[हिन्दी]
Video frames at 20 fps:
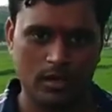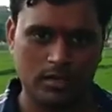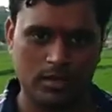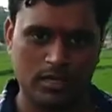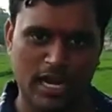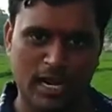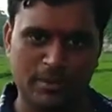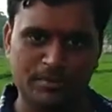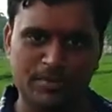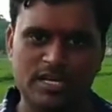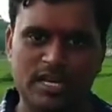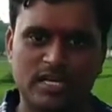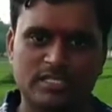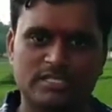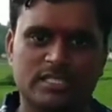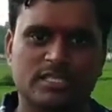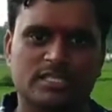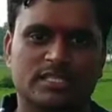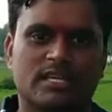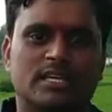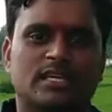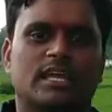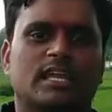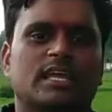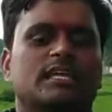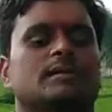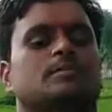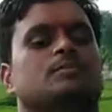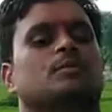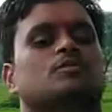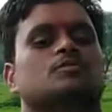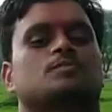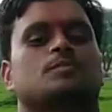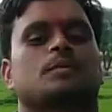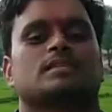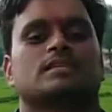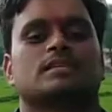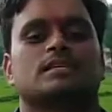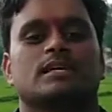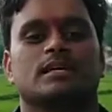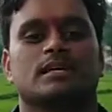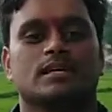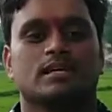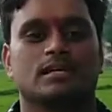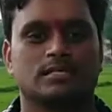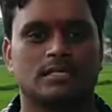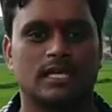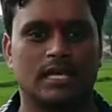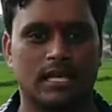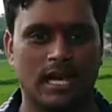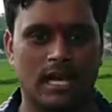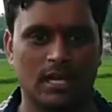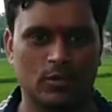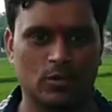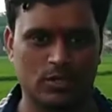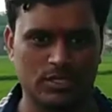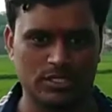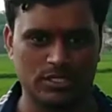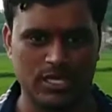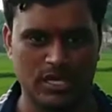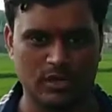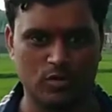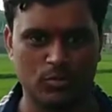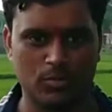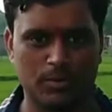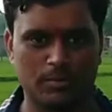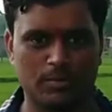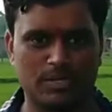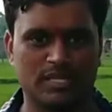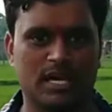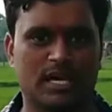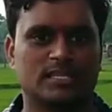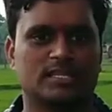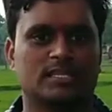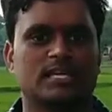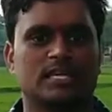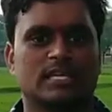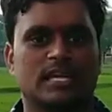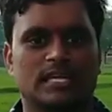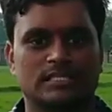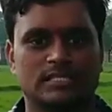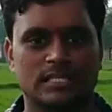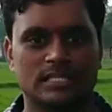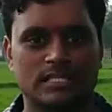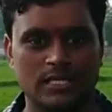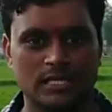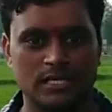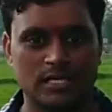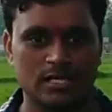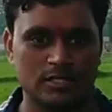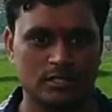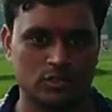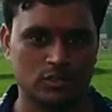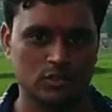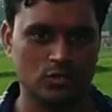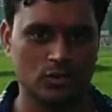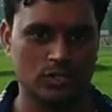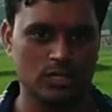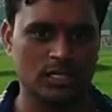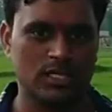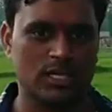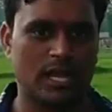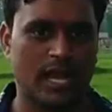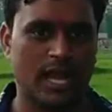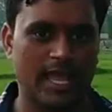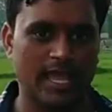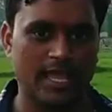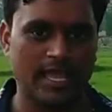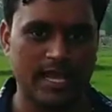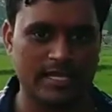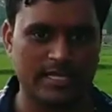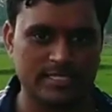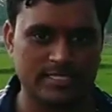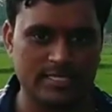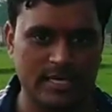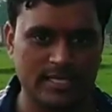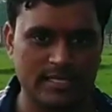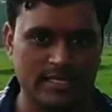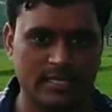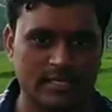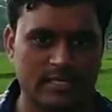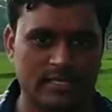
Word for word: ग्रामीण अंचल तक नहीं पहुंच पाती सरकार को किसानों पर भी ध्यान देना चाहिए क्योंकि खाएगा किसान